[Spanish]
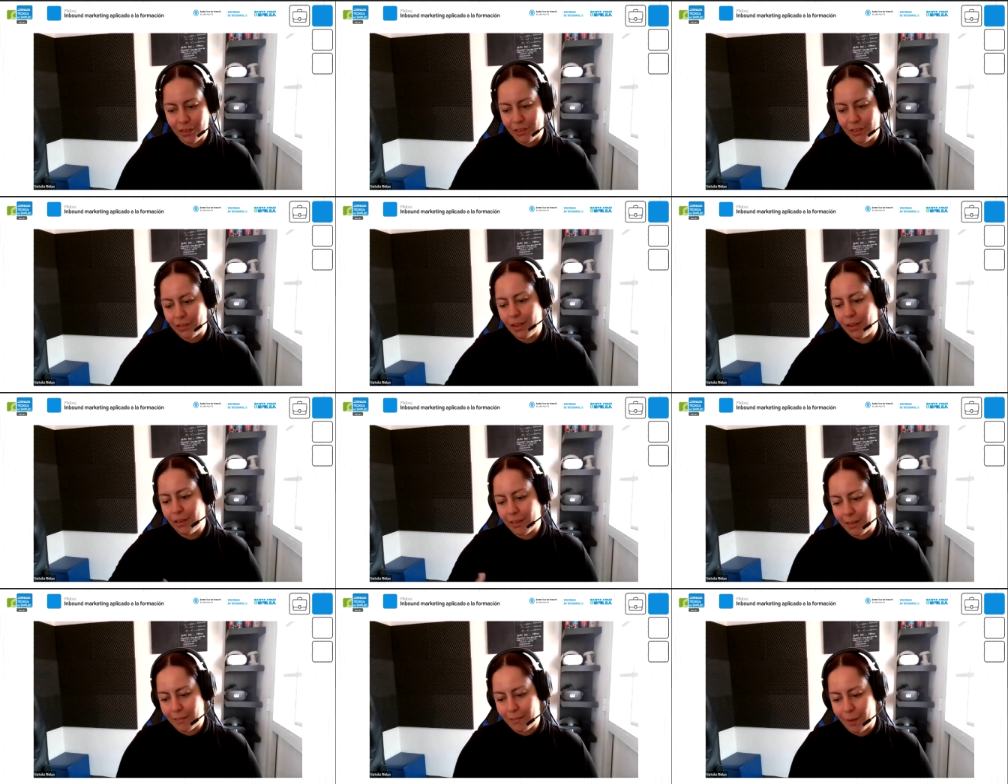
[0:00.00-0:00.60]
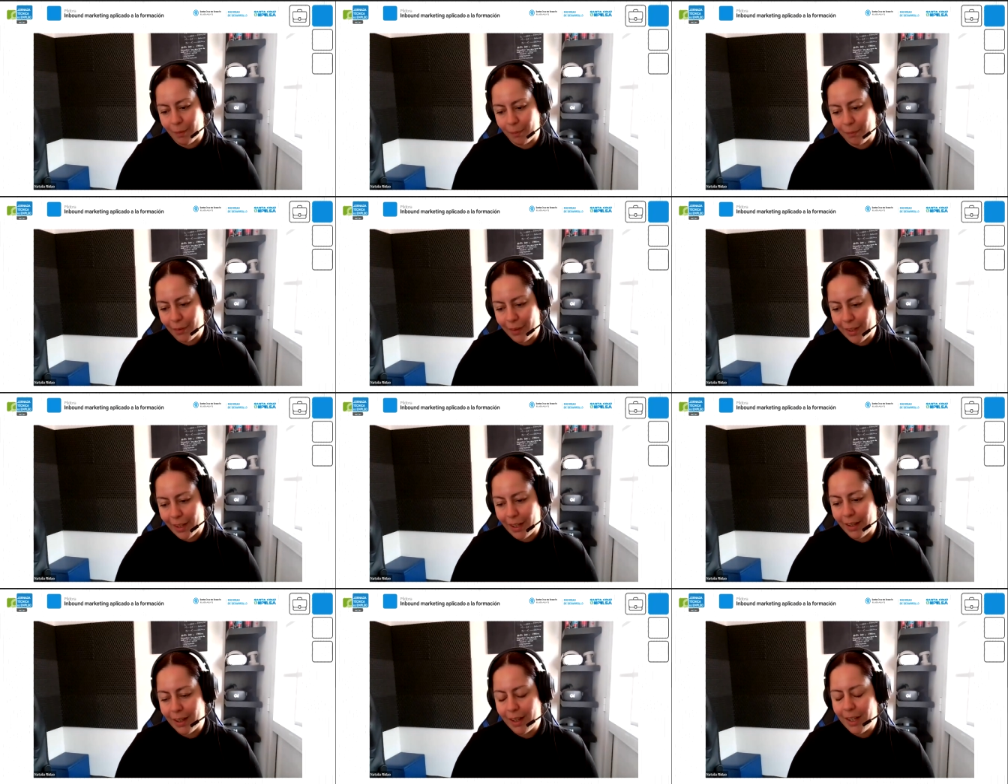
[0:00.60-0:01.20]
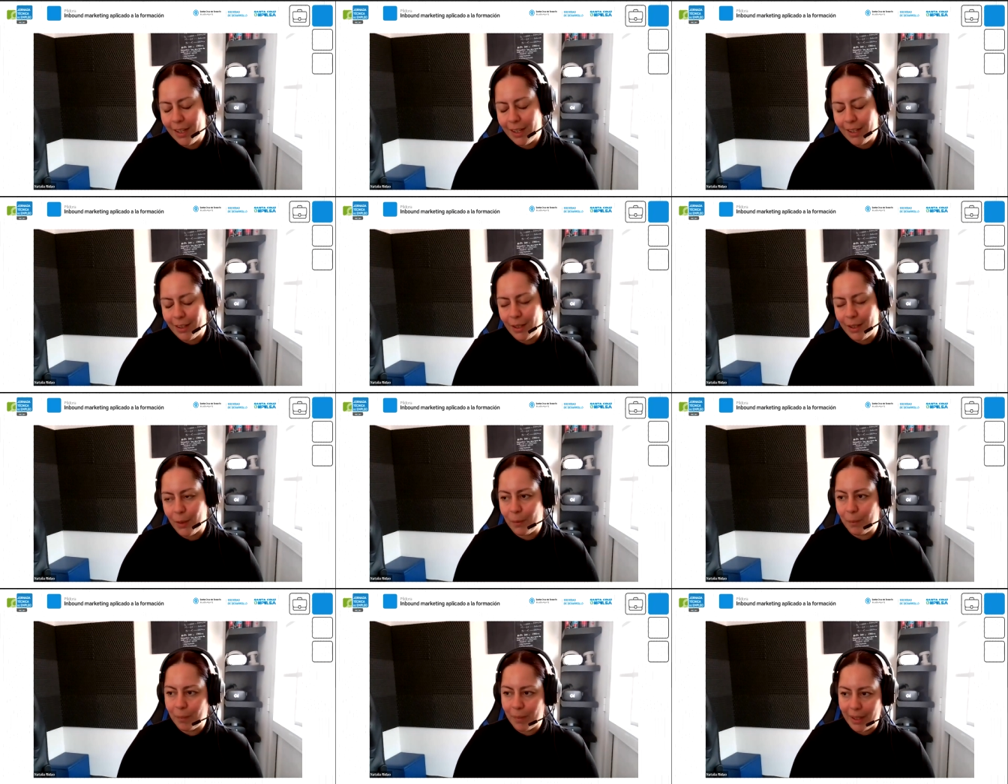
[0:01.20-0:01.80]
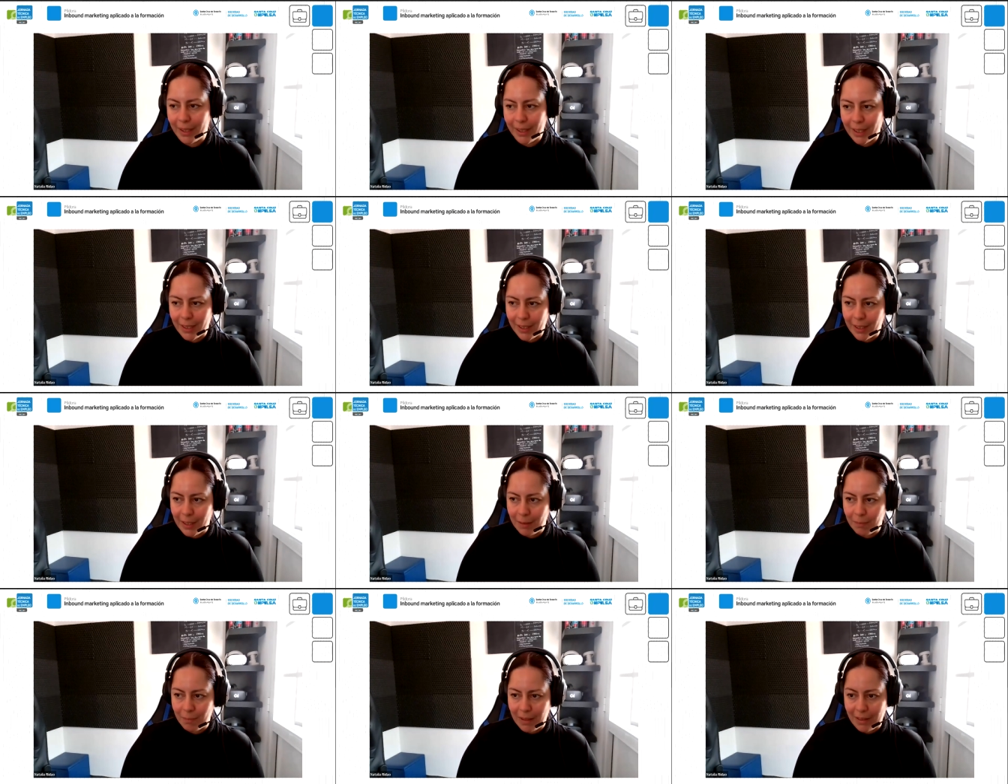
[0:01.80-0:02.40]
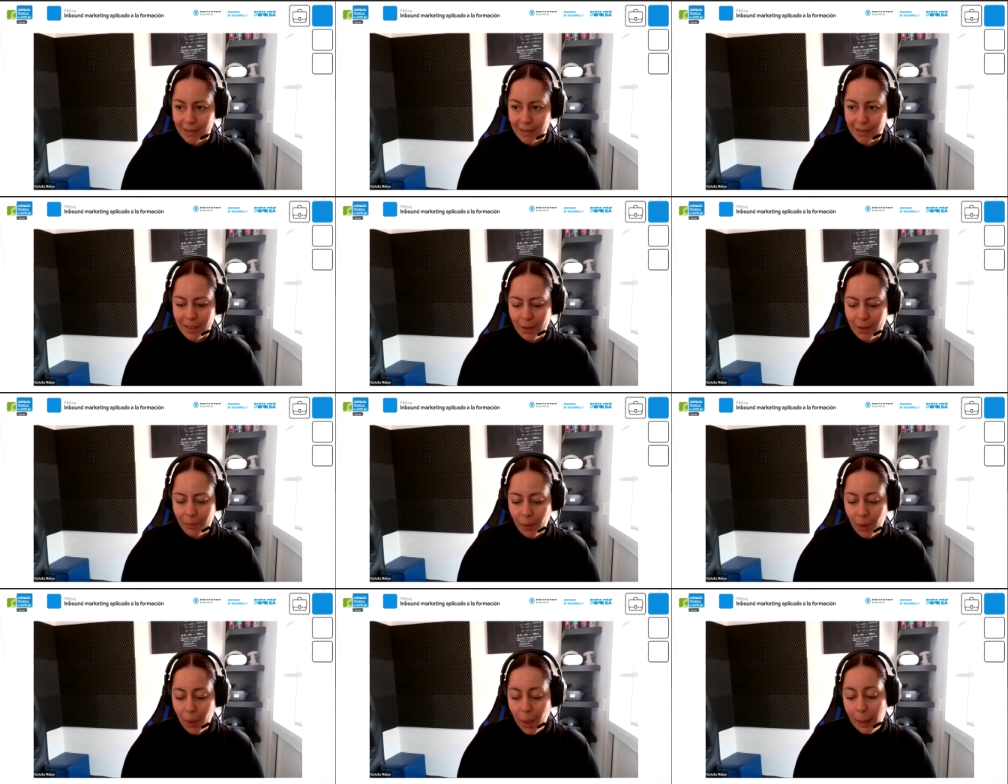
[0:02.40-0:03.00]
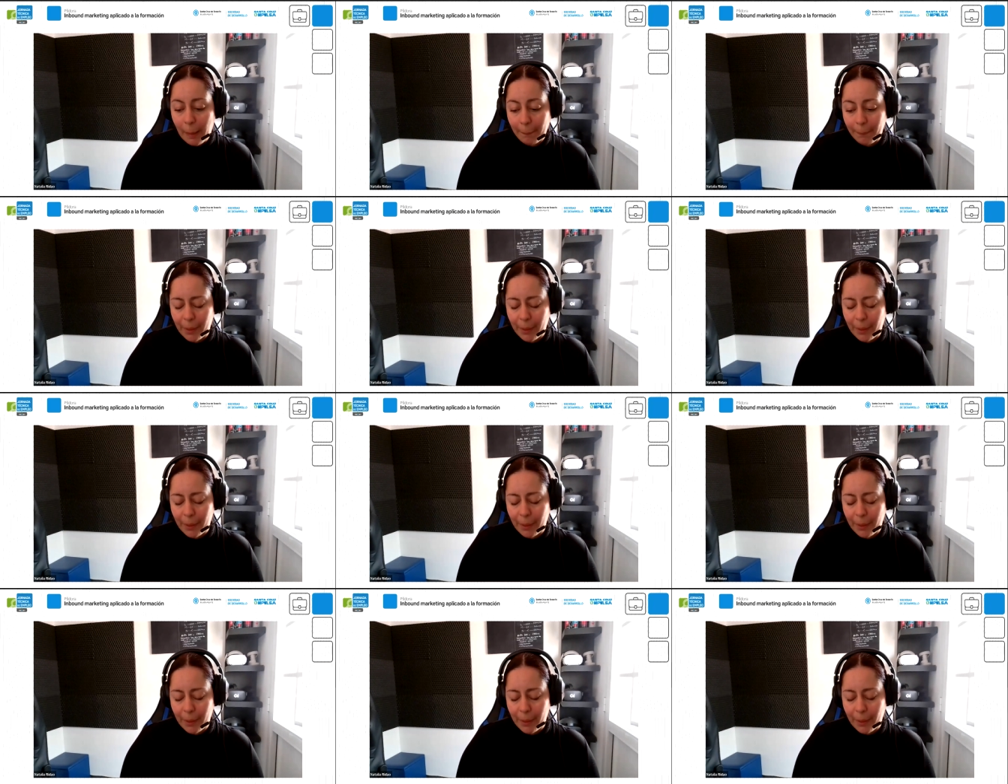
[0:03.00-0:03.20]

Nosotros ahora hablamos de, un marketing inmersivo,